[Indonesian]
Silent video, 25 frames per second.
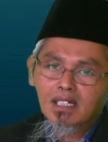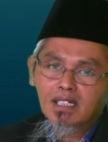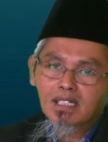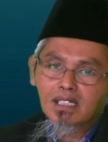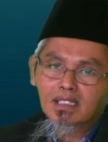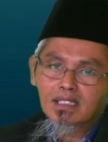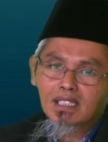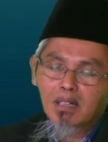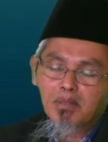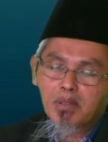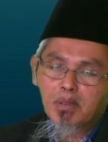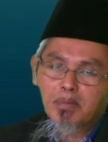
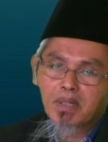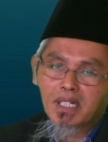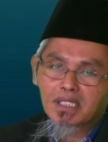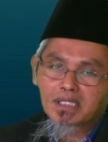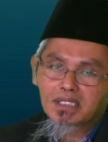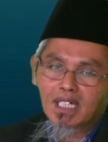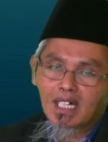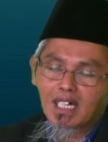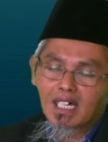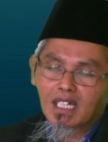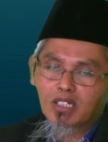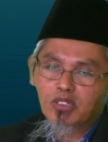kita
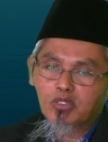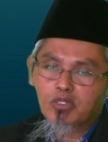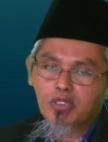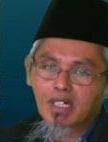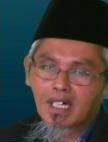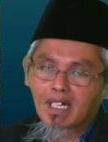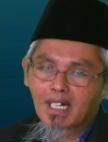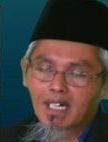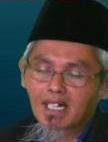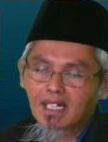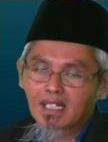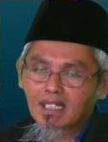membaca
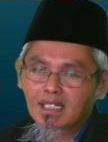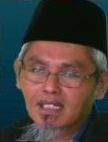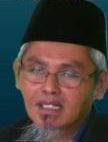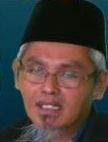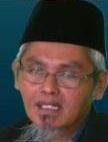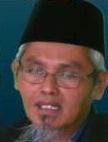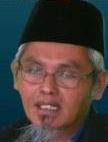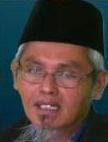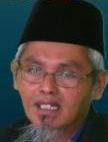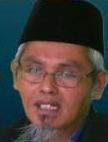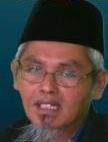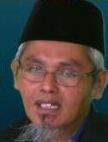
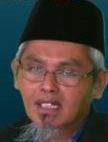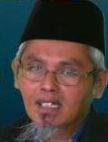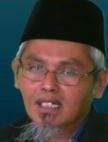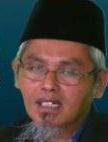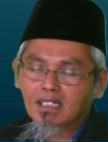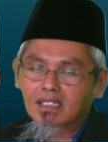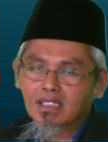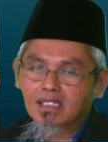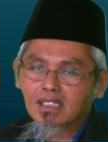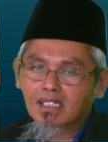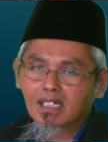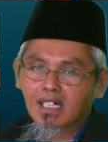Al-Quran
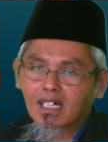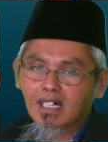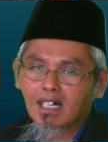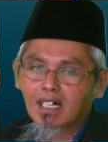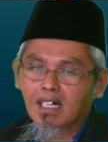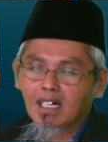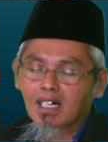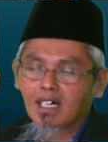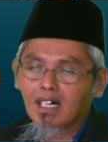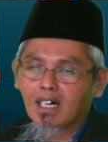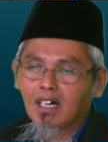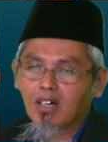
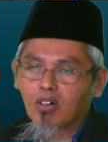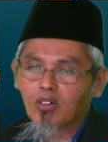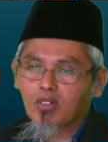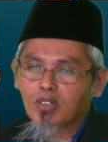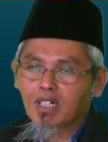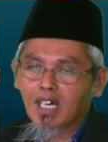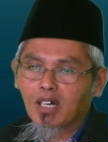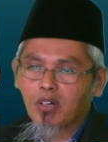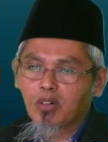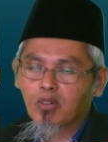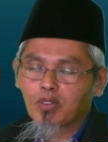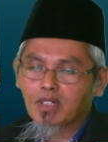ketika
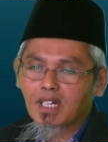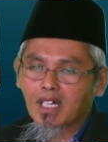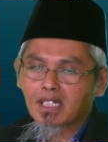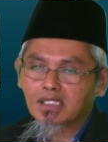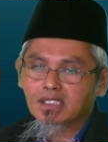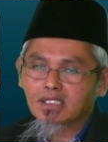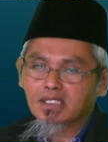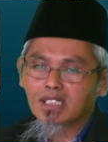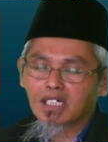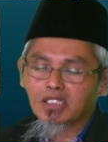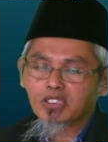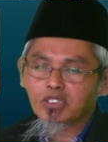orang-orang
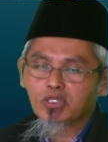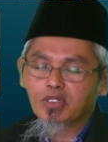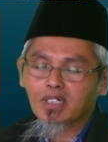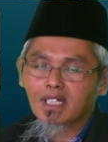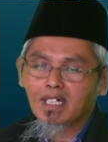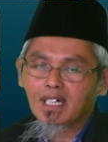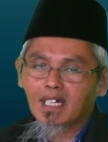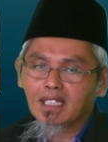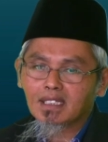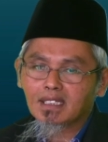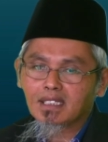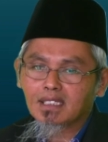sedang
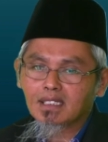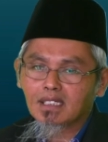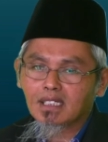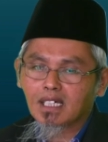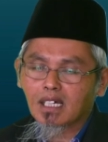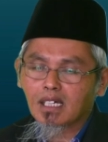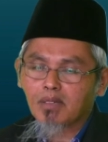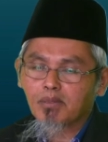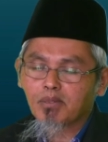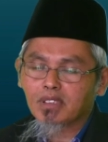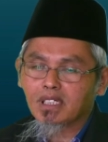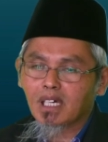sholat,
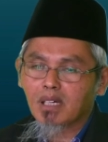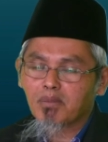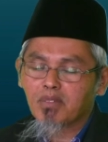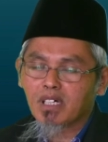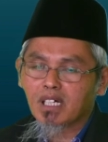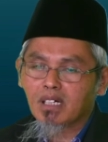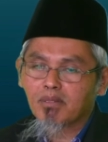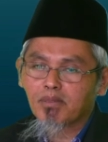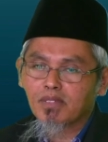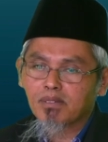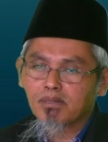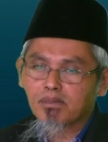kemudian
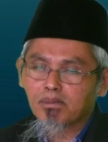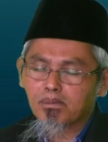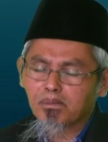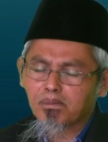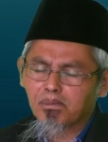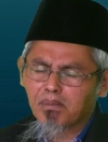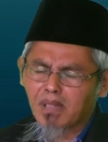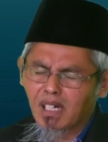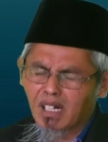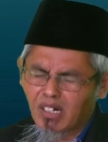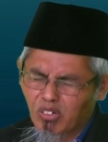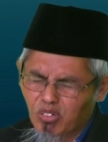
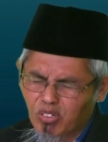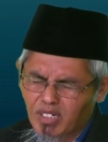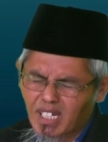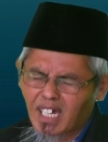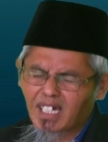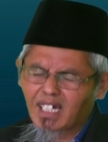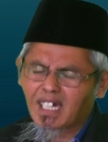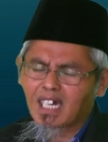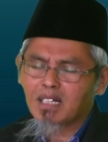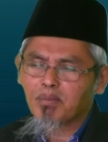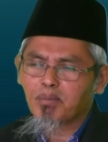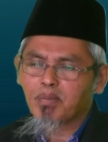
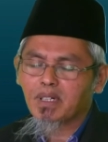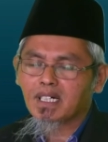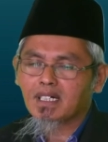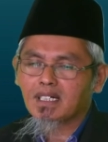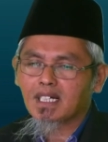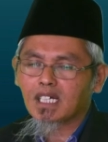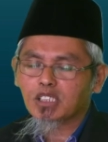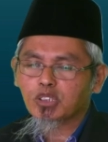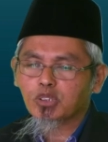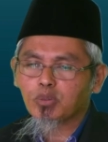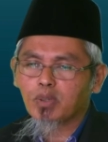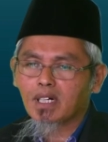menggunakan
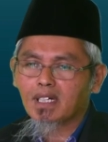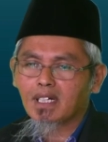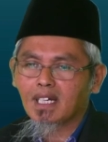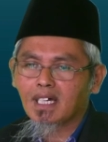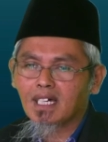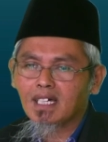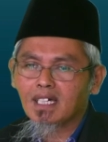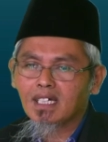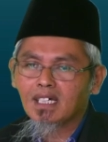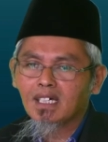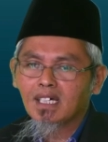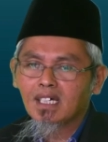pengeras
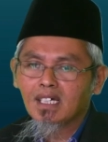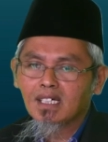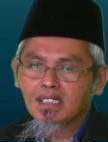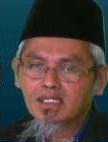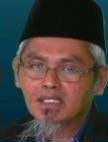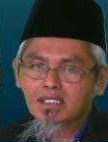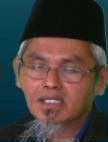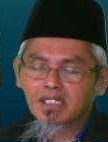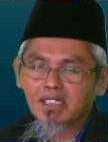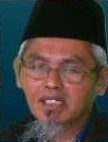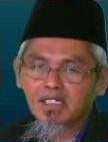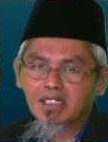suara,
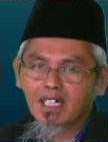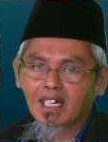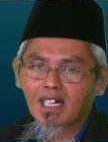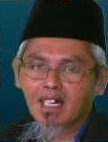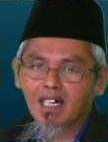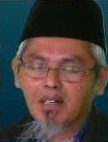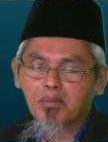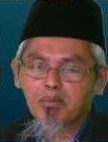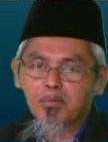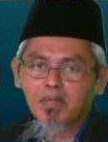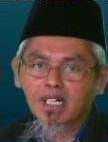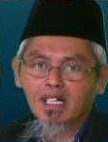
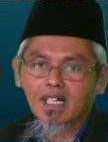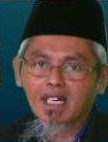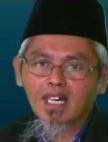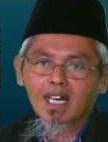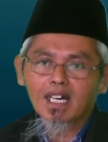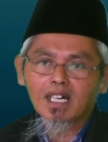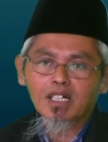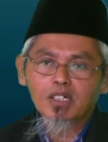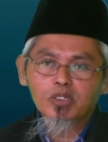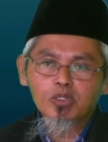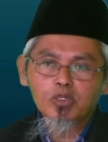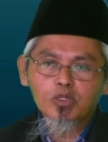sehingga
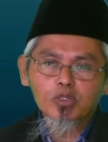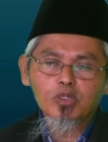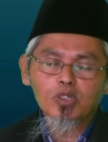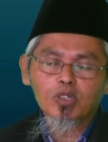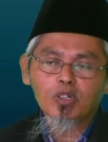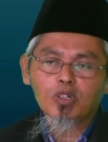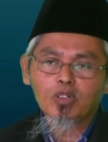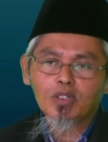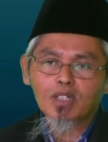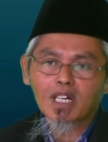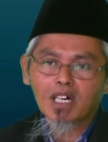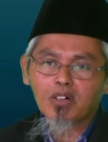
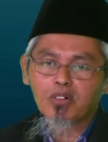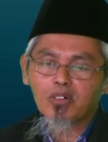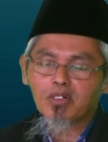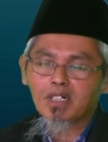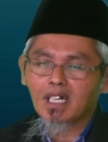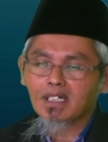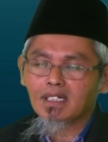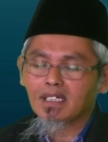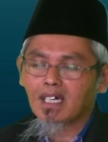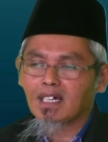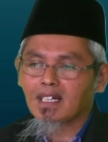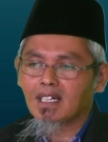mengganggu
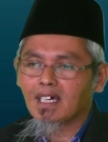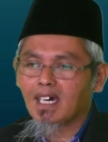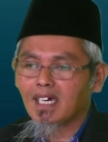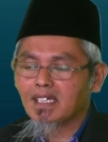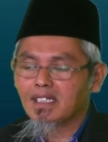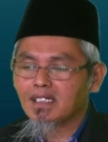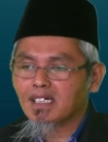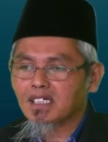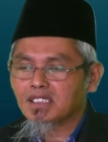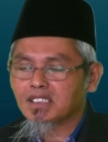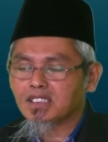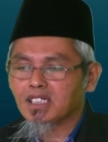orang-orang yang
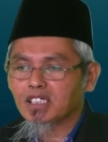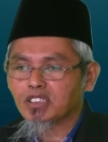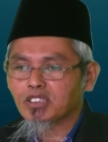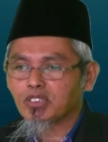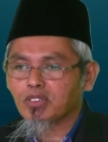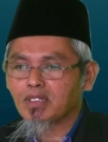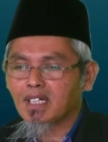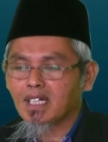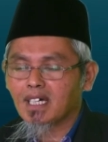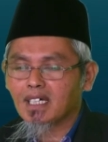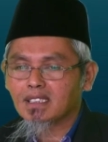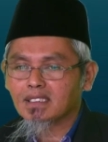lain yang sedang
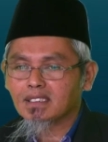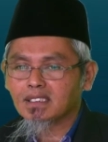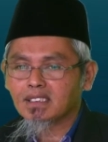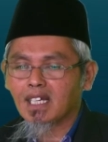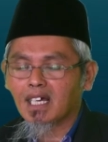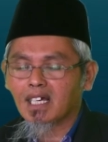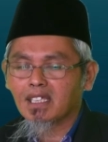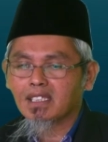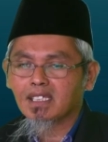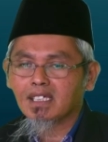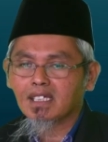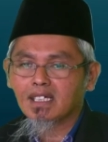sholat,
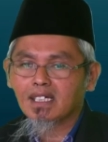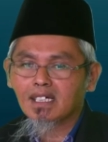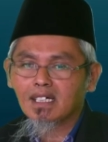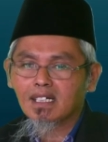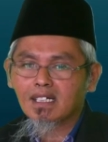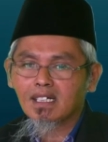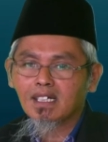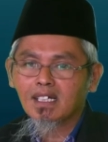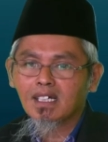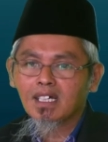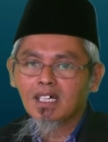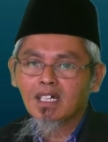sedang
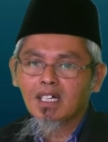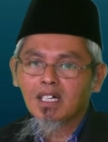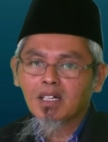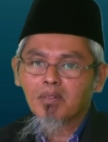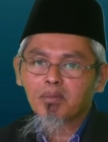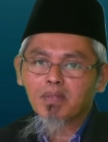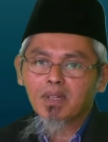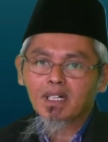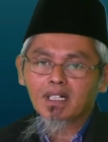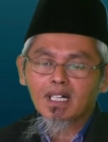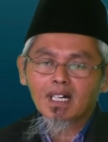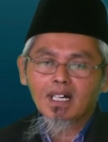zikir,
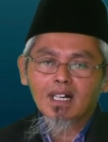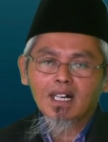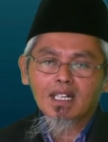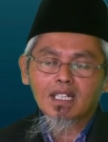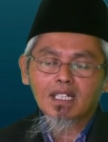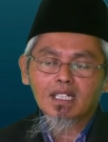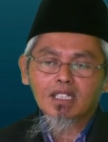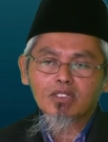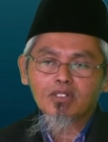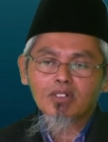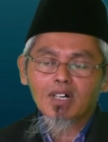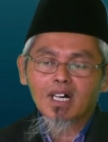maka hal
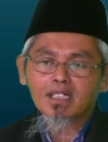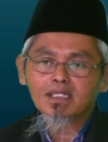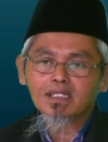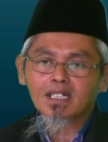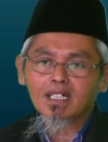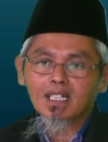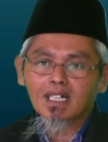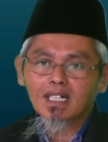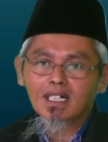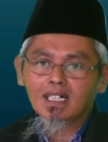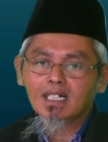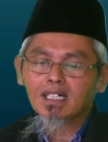itu
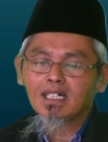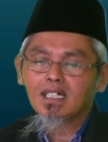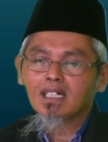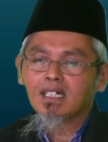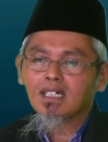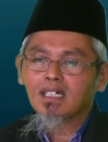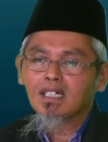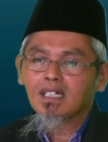adalah